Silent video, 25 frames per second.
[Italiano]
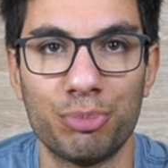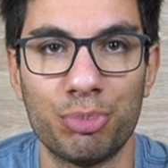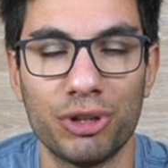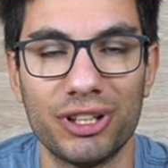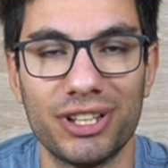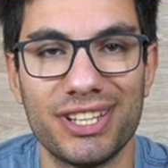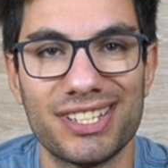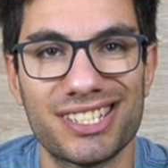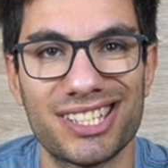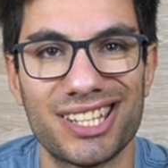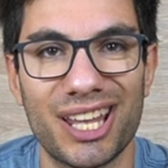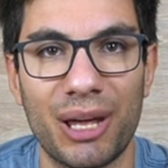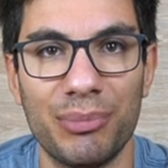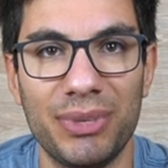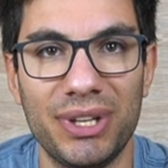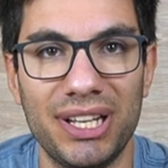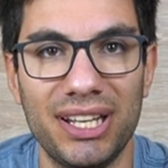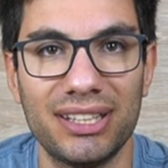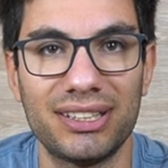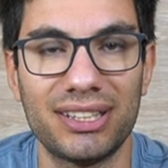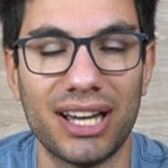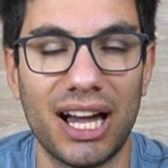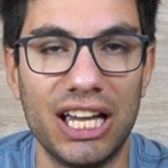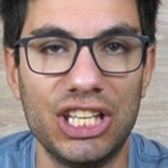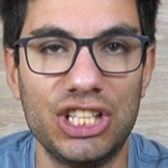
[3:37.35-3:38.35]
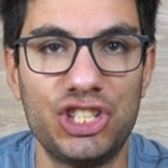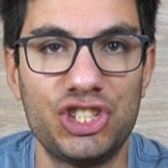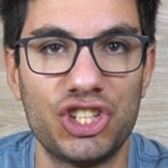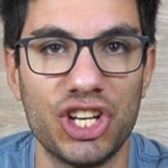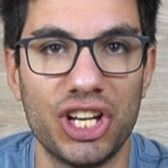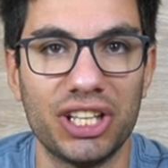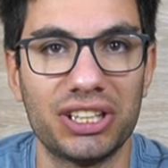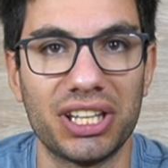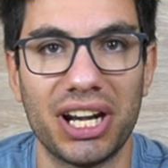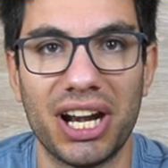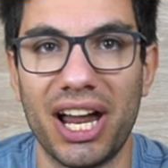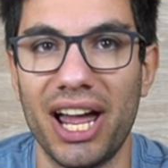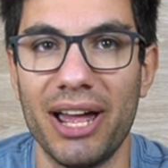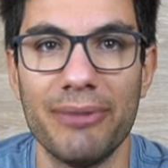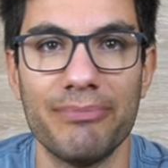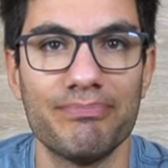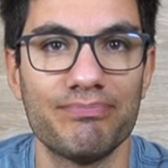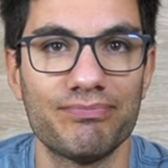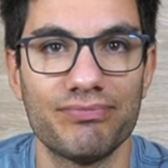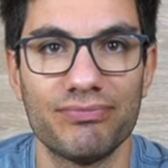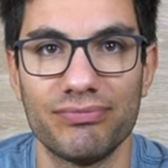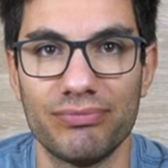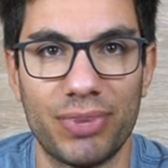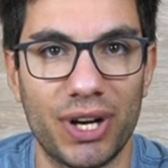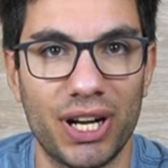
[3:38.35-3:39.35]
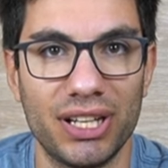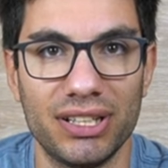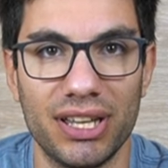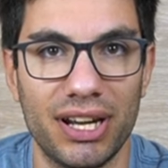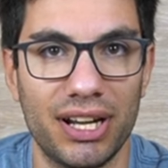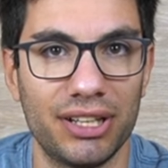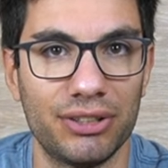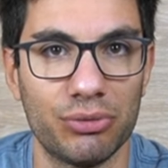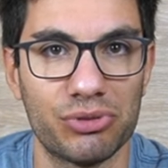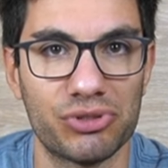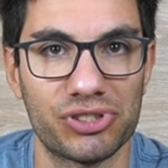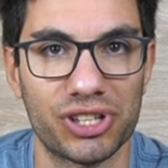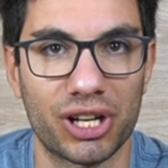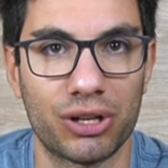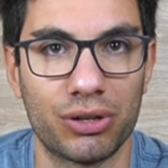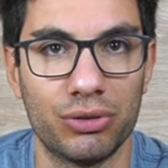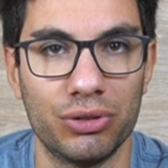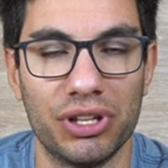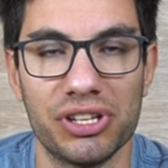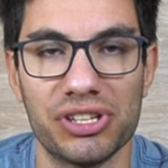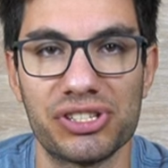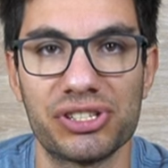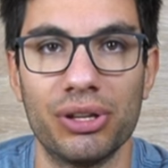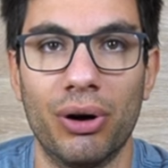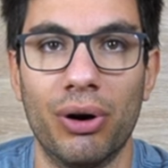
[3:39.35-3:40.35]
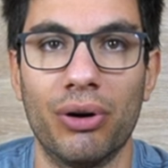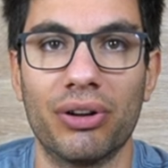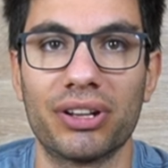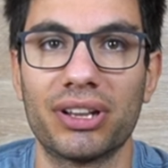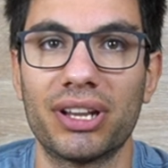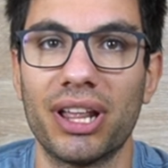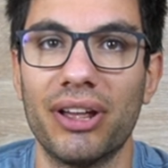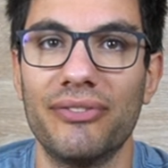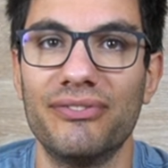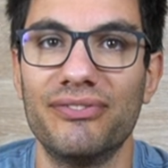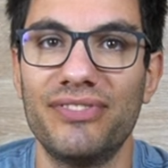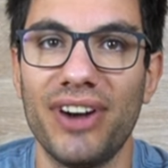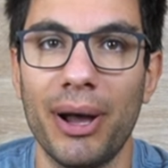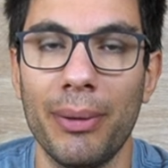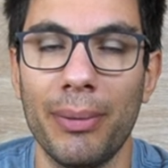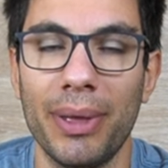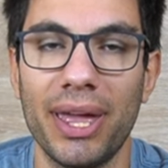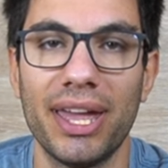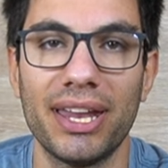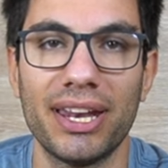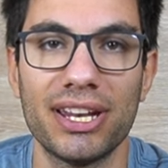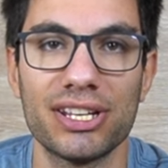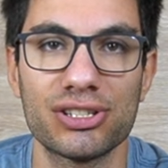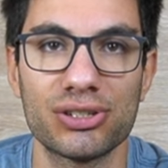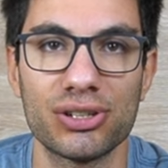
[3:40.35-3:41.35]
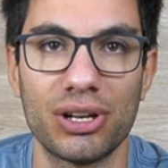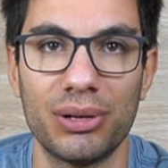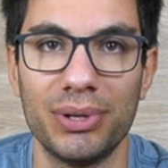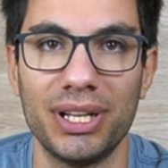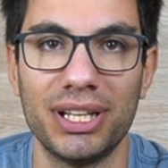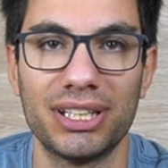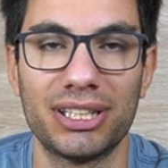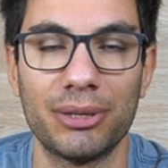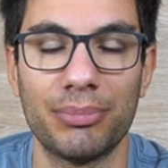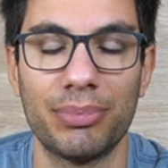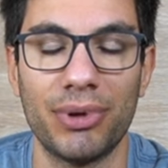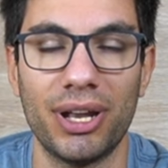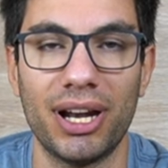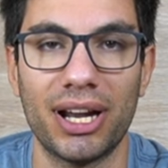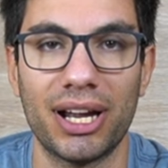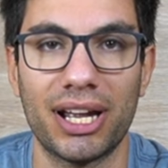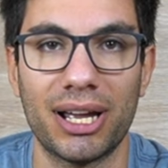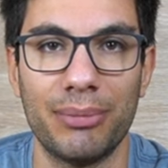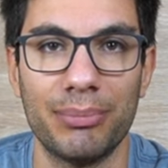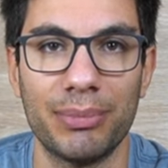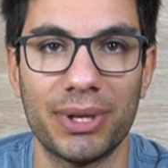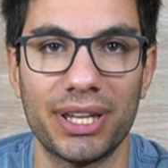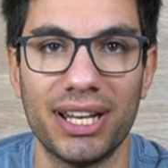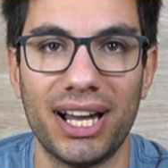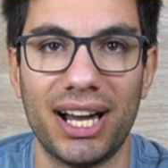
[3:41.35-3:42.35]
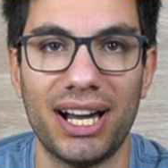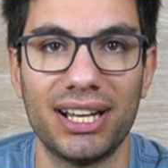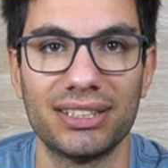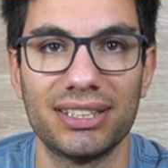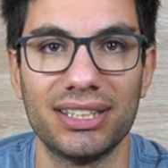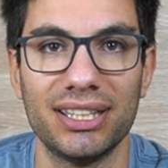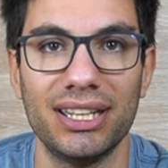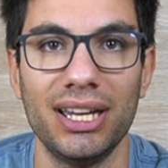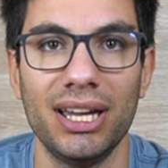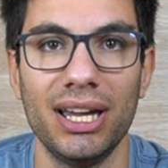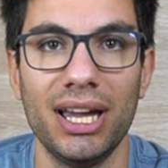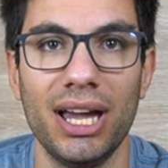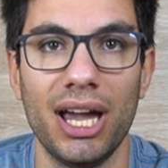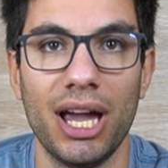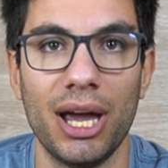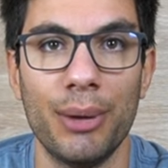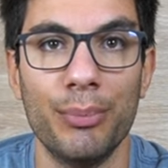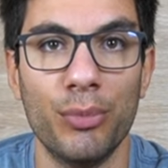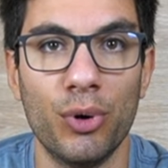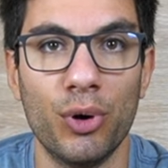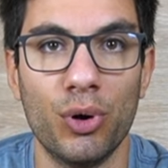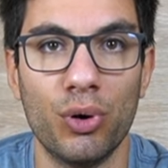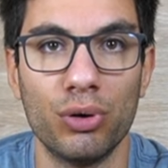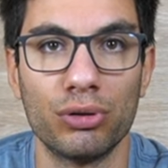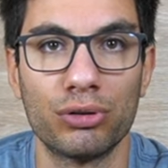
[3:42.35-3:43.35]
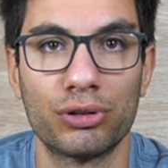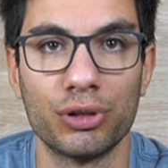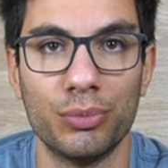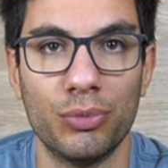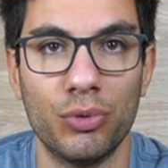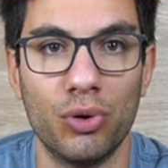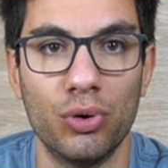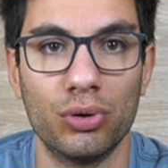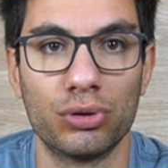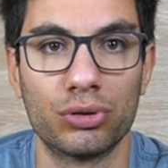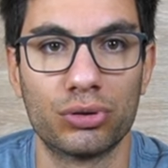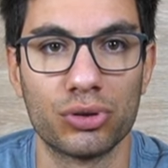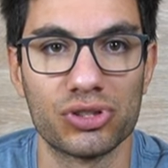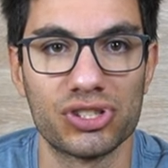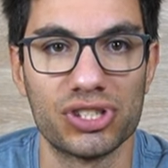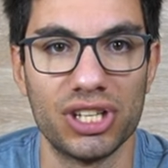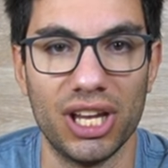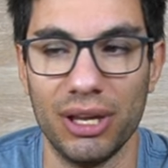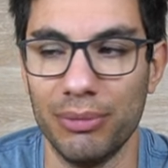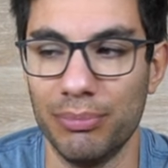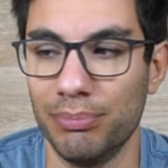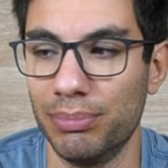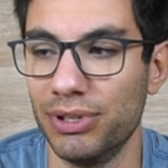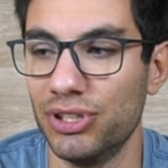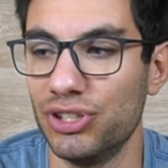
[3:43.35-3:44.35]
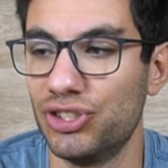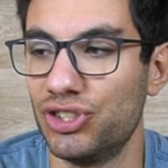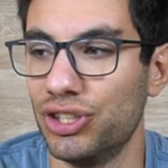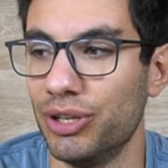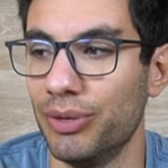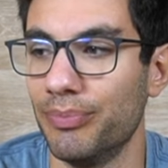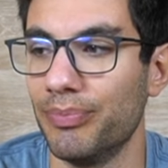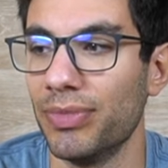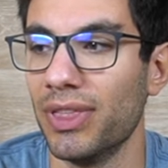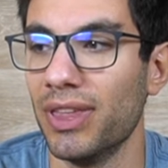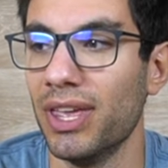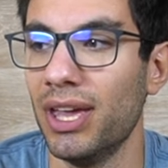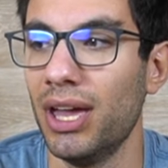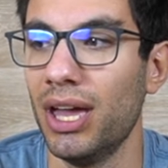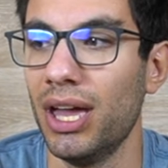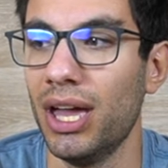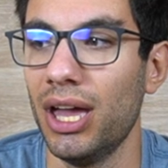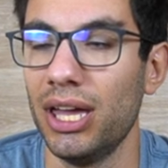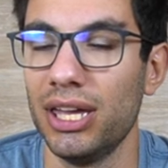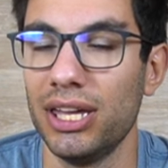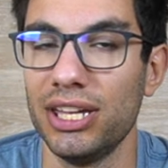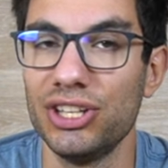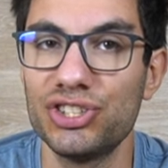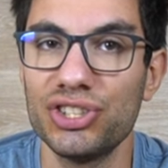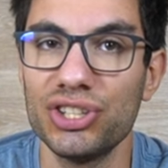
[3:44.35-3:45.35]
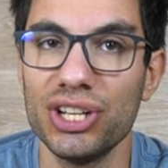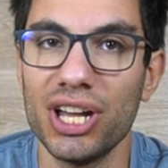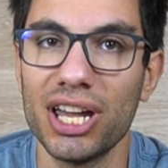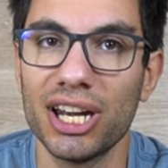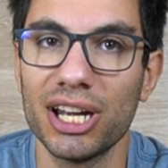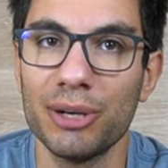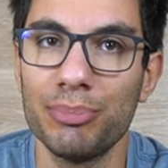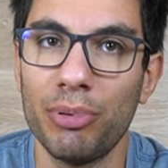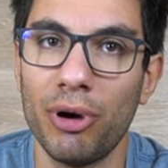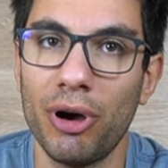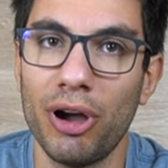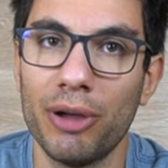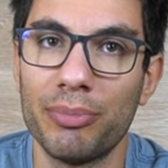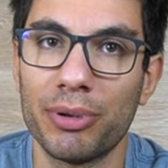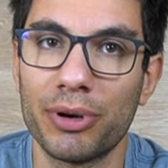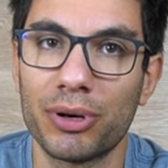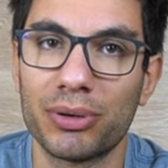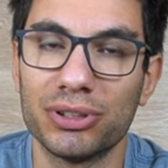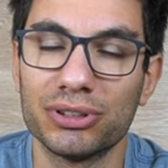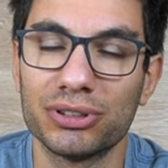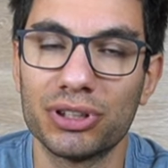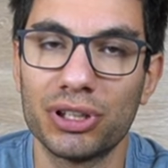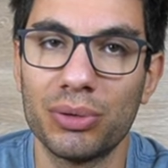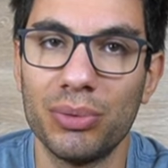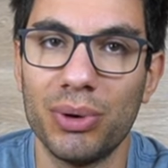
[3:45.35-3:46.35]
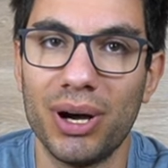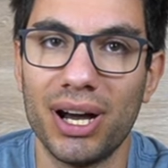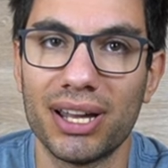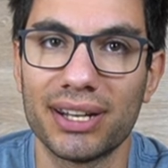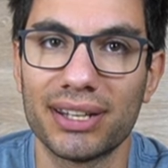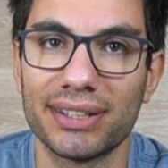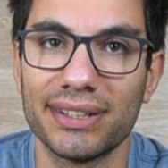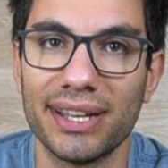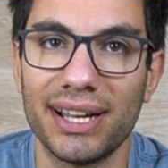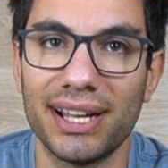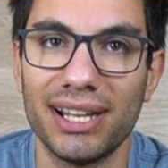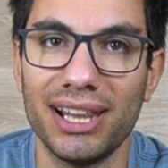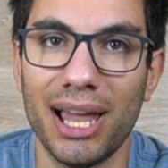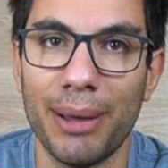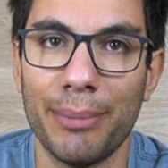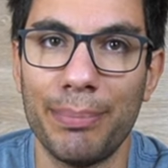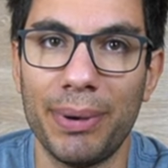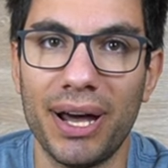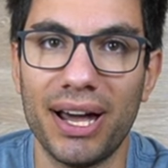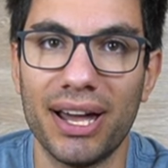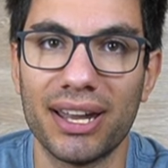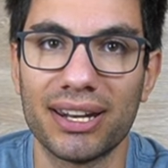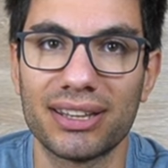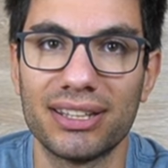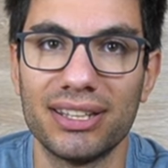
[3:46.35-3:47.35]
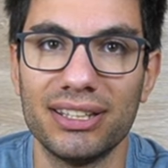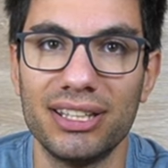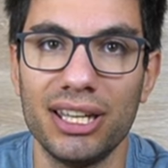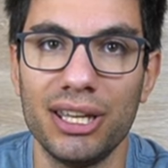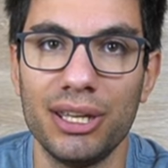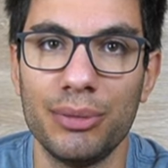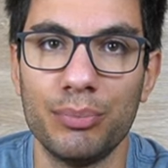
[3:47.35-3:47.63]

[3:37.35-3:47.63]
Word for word: un po' di stabilità eccetera eh, prenderete un sacco di storte va bene solamente per camminate molto molto semplici in generale poi per quanto riguarda la parte di